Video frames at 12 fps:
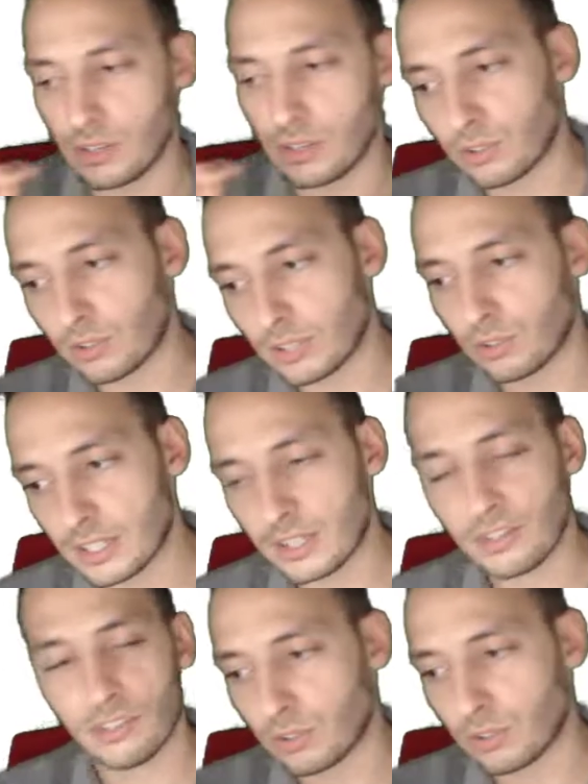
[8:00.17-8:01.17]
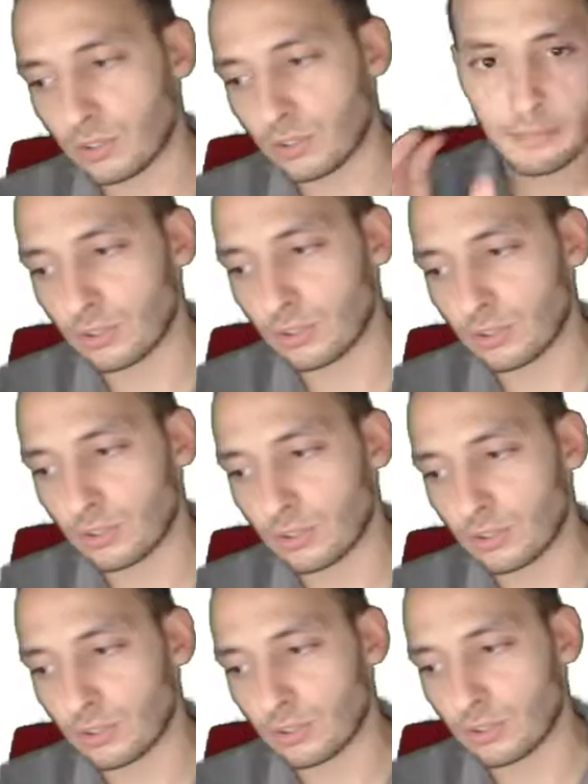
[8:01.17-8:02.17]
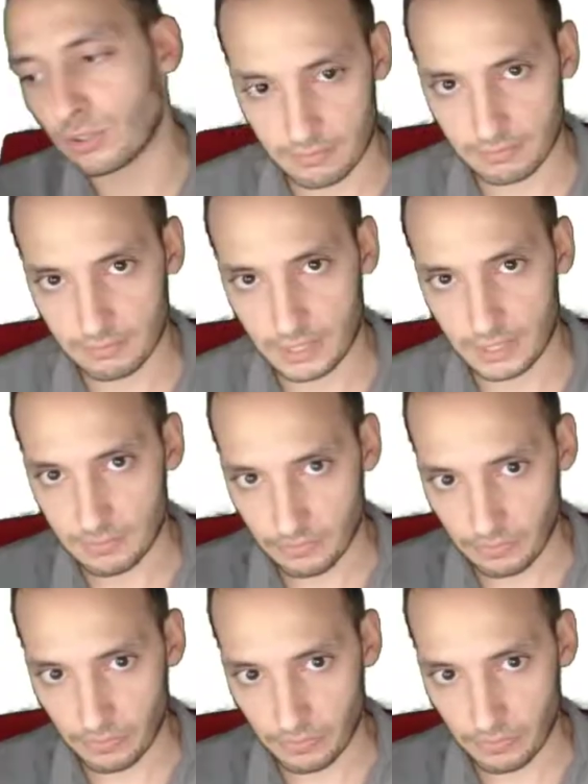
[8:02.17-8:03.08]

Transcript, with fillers: hay otro error quieres hacer otra, siempre es bueno separar, ¿vale?